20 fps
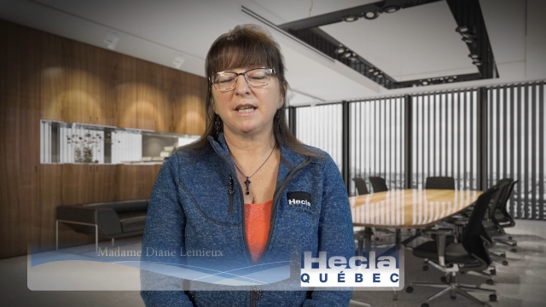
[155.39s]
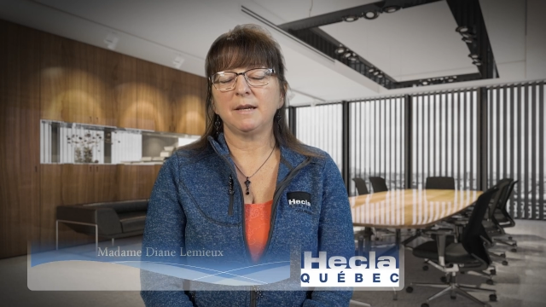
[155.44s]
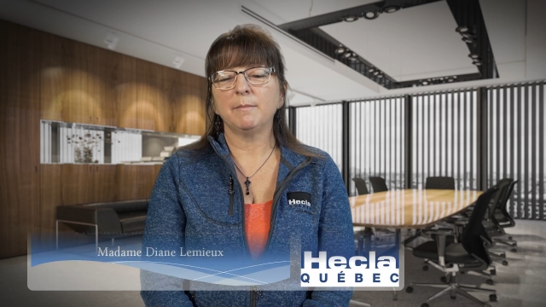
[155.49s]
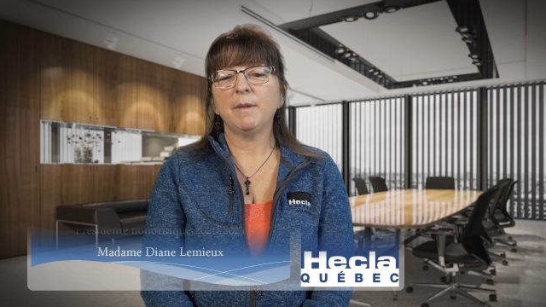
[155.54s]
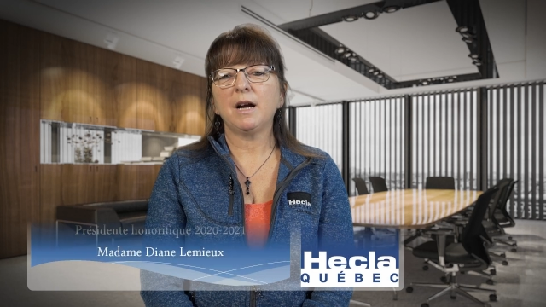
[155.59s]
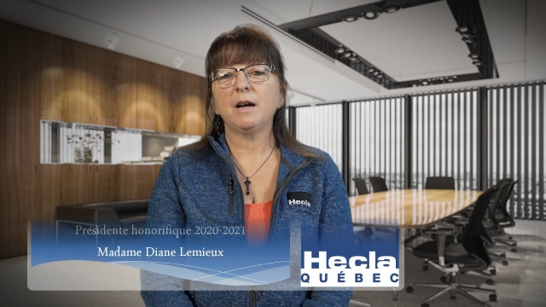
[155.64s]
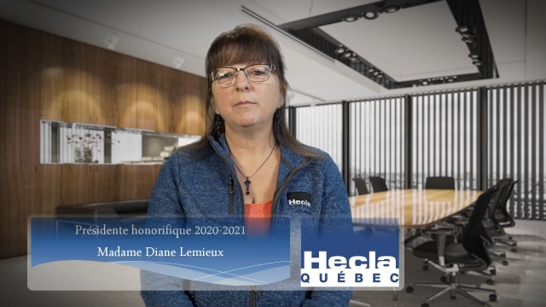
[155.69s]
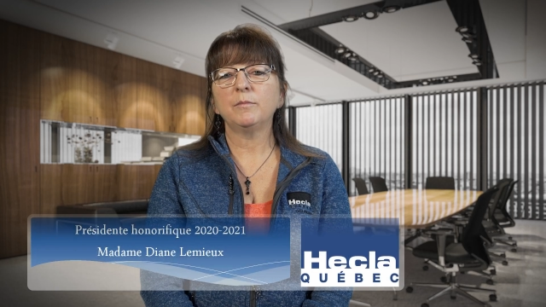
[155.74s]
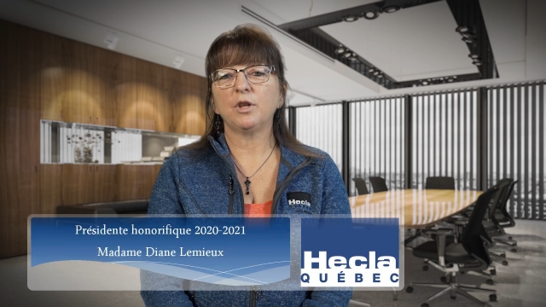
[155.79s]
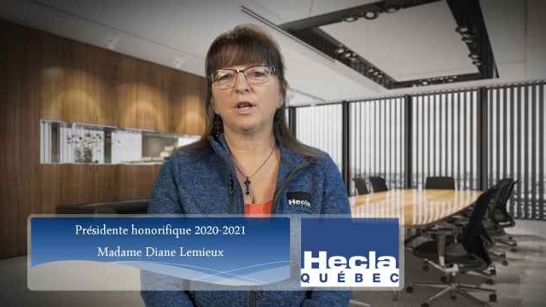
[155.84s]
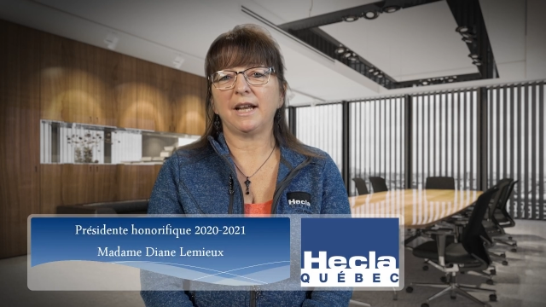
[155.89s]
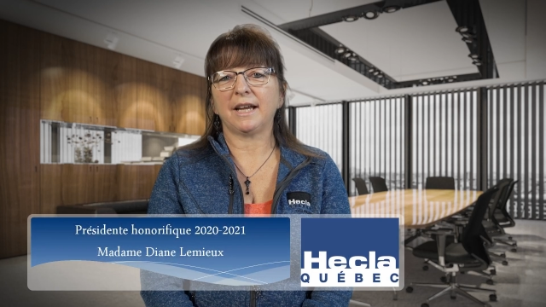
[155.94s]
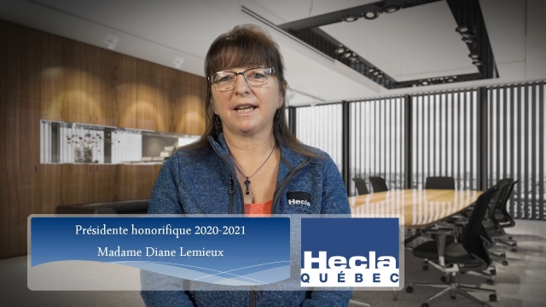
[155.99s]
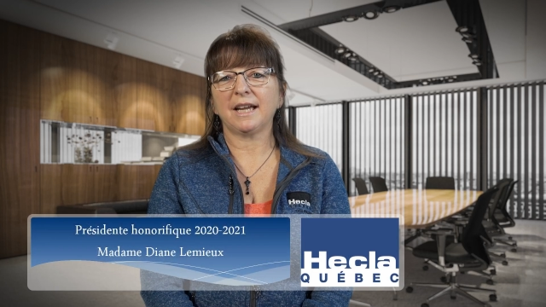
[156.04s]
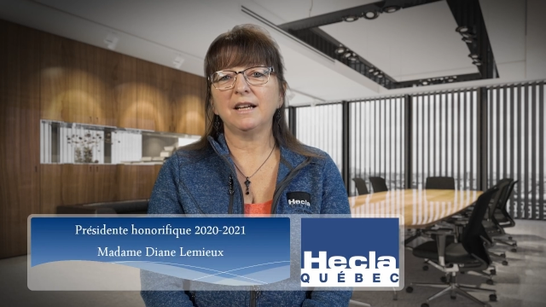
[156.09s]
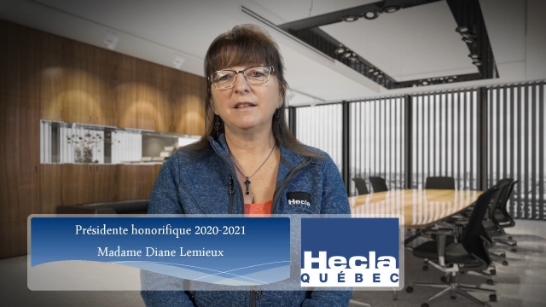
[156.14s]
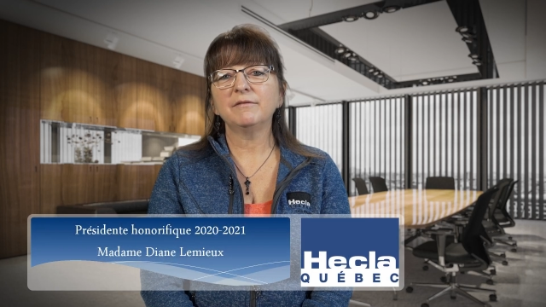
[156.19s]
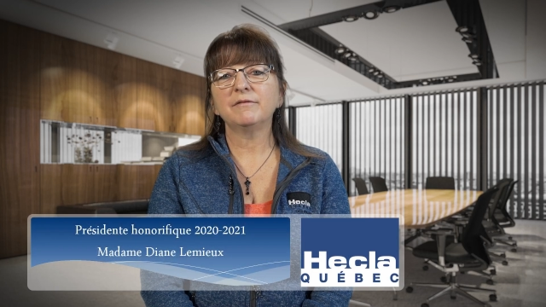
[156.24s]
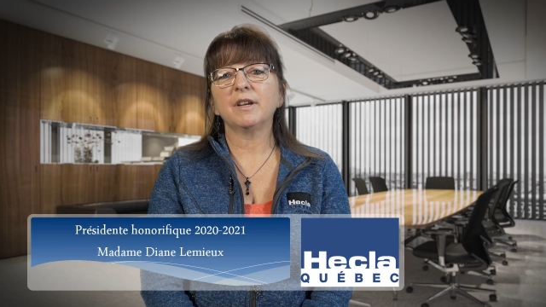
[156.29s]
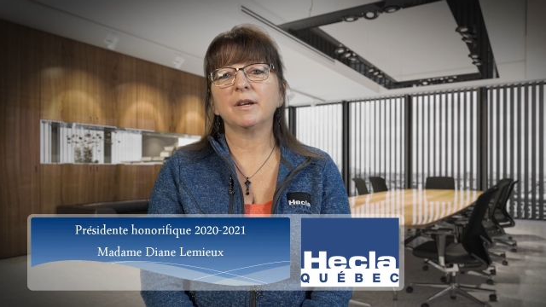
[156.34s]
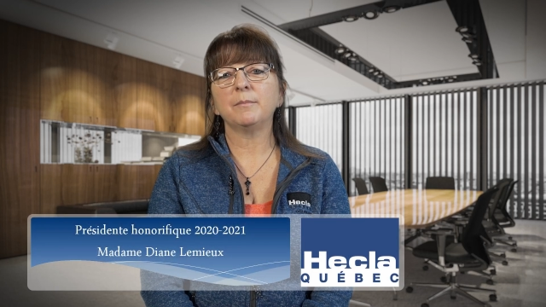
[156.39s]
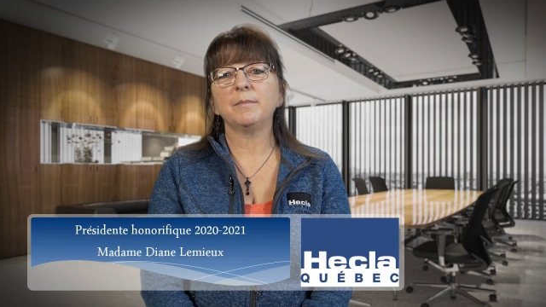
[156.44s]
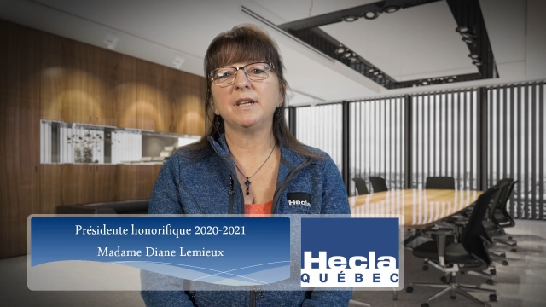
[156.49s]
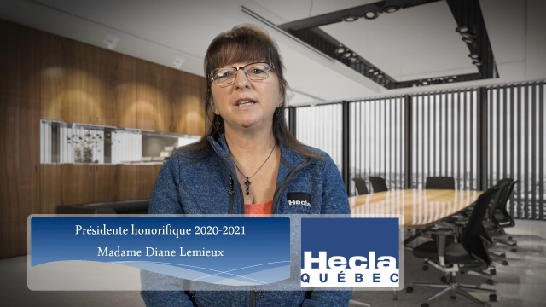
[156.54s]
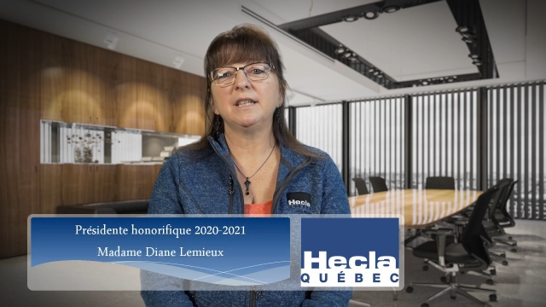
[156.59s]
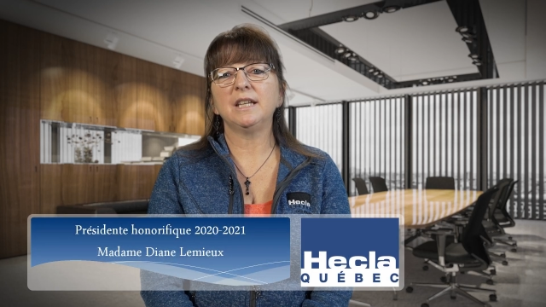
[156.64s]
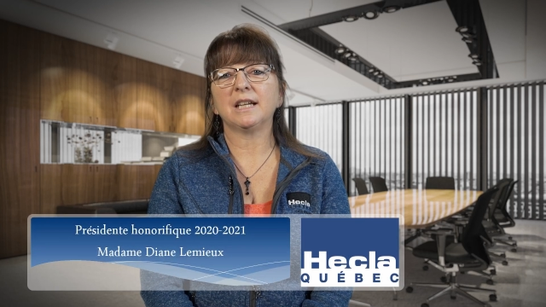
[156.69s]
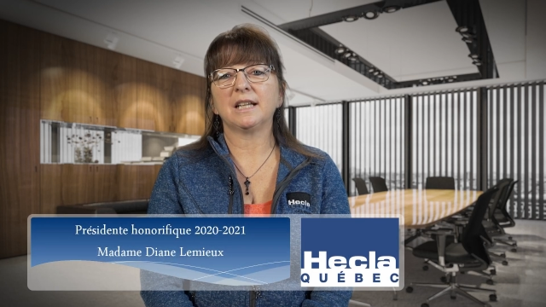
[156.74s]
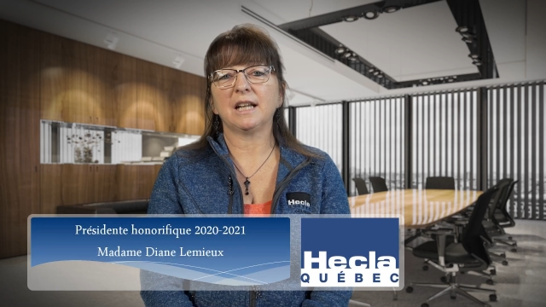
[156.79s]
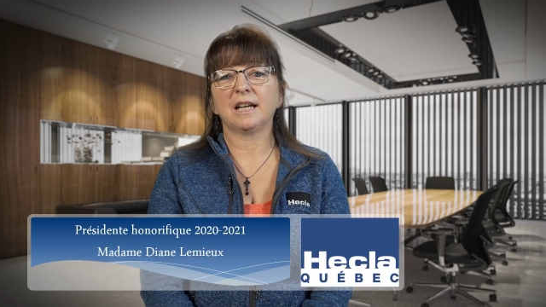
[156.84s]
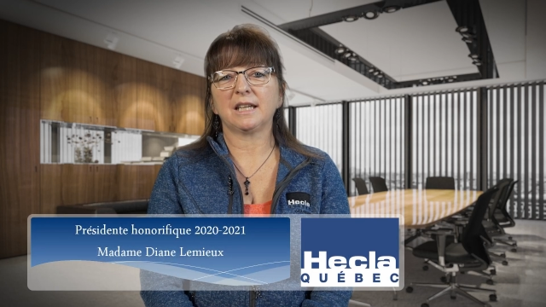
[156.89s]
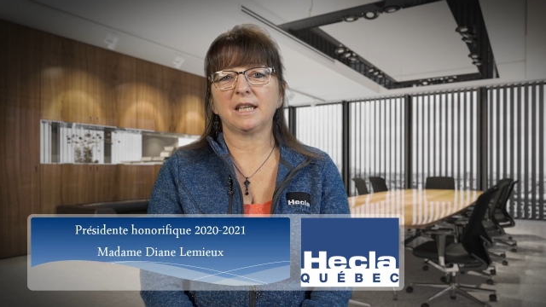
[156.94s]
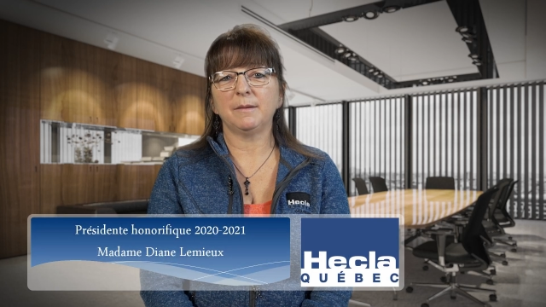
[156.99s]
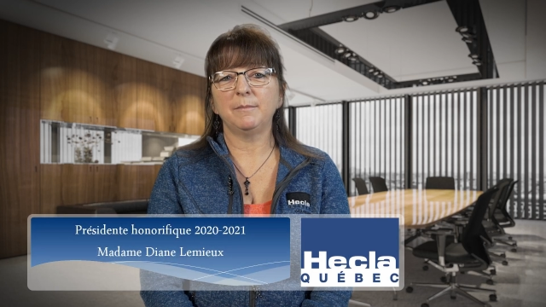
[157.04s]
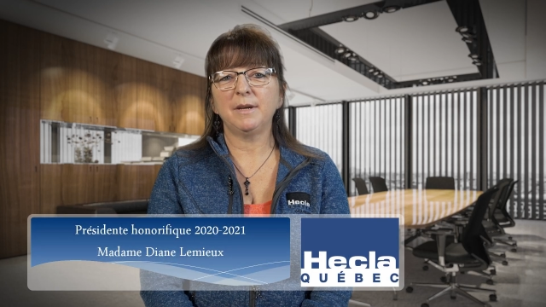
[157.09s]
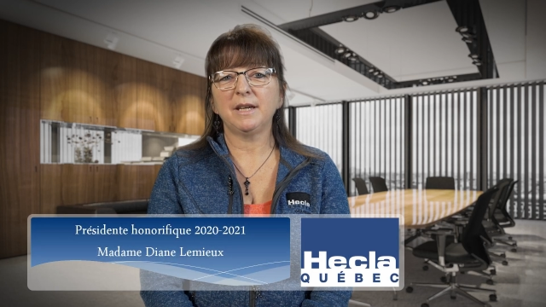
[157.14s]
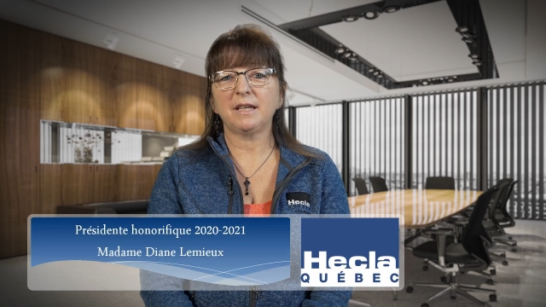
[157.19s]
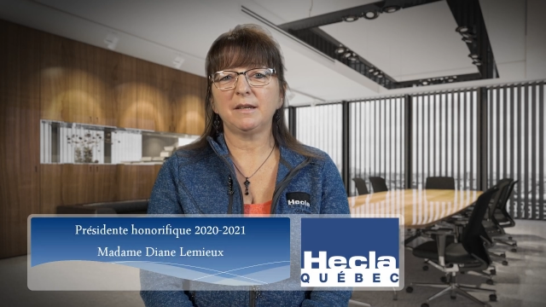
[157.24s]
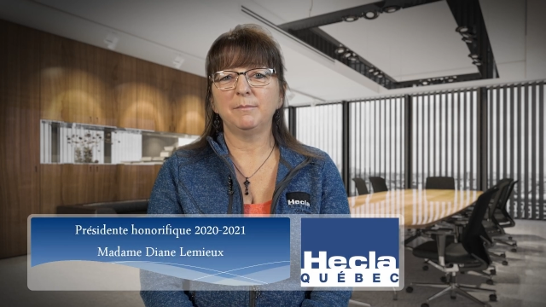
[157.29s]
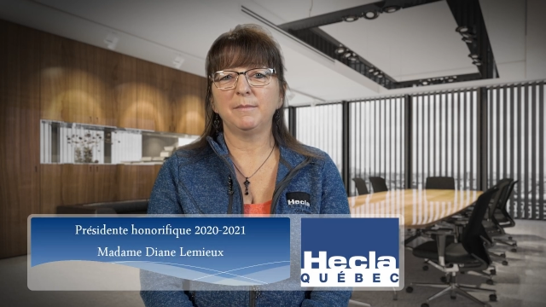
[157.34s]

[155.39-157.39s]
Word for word: et membre de la grande famille des Clans Québec